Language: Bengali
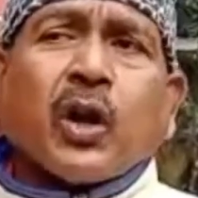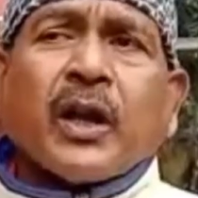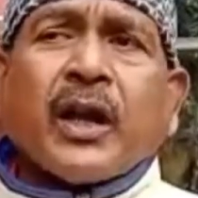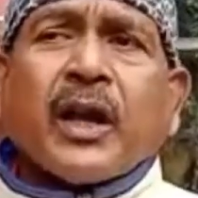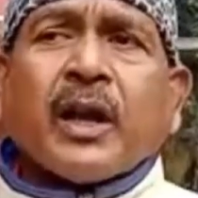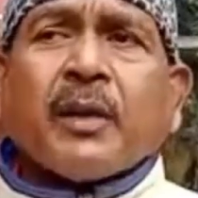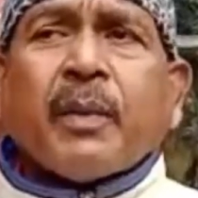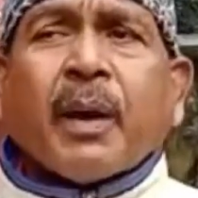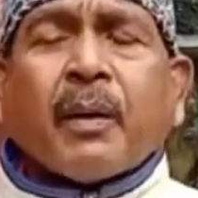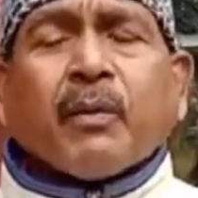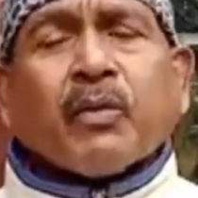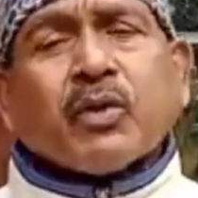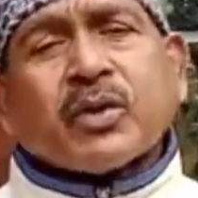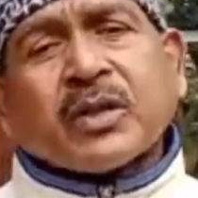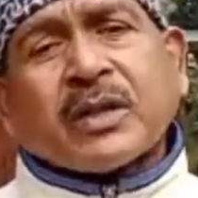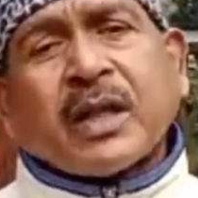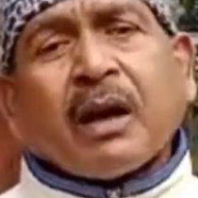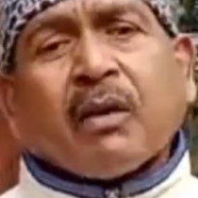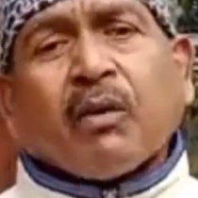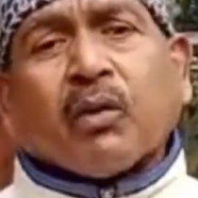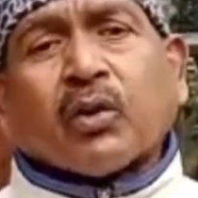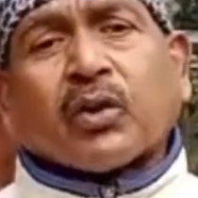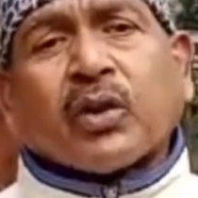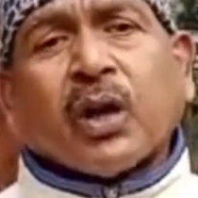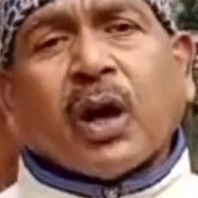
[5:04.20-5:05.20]
জলের
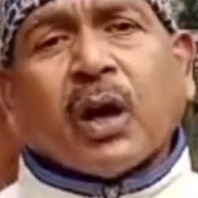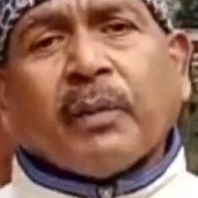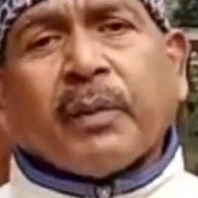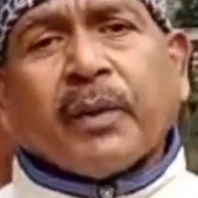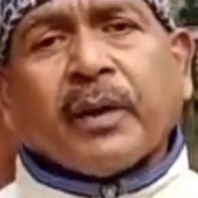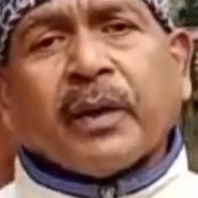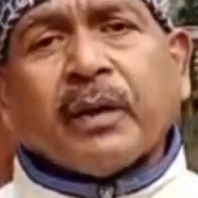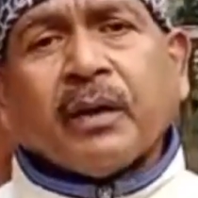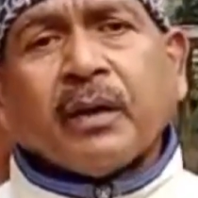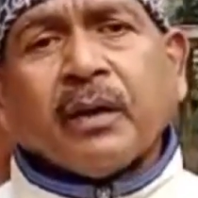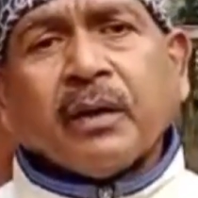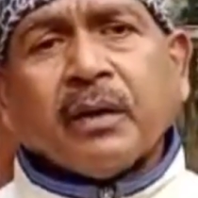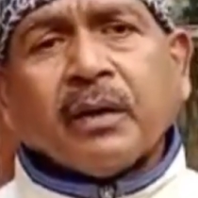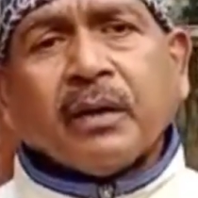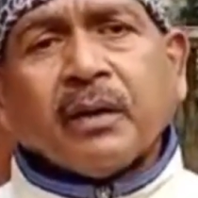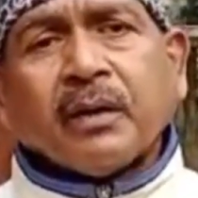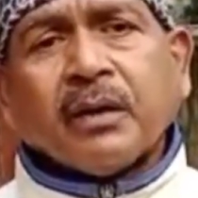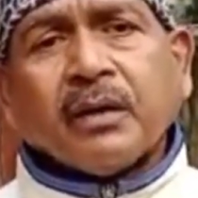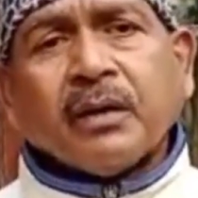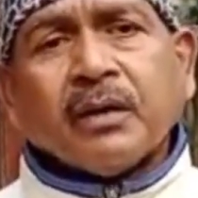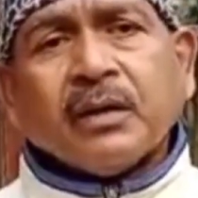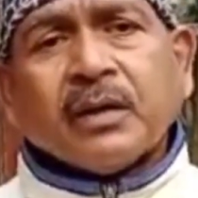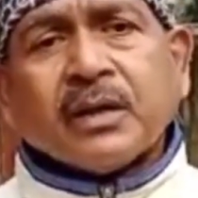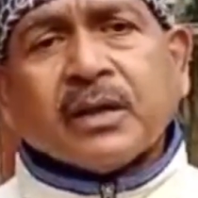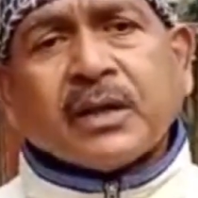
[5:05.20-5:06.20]
ব্যবস্থা করতে হবে
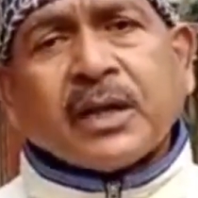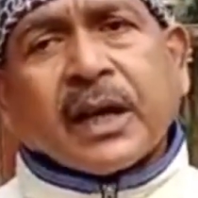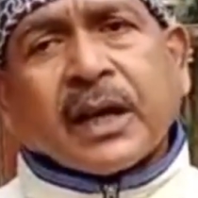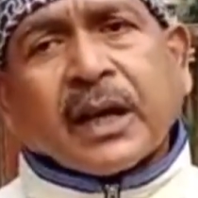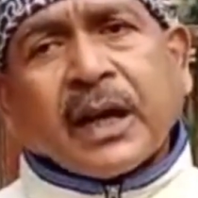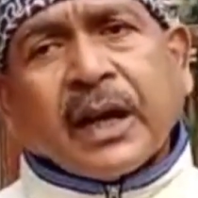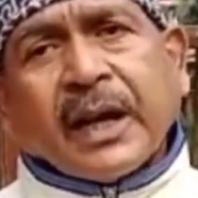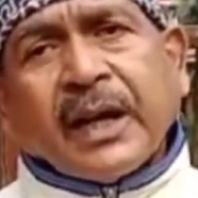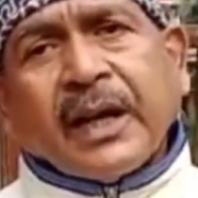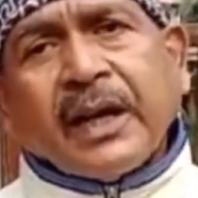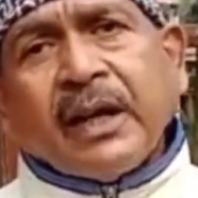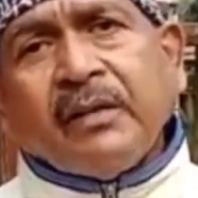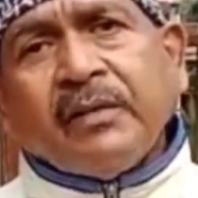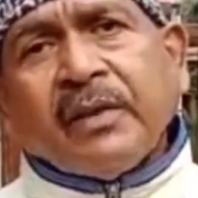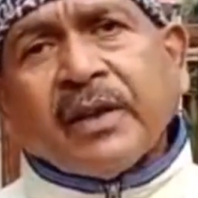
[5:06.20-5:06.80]
সেখানে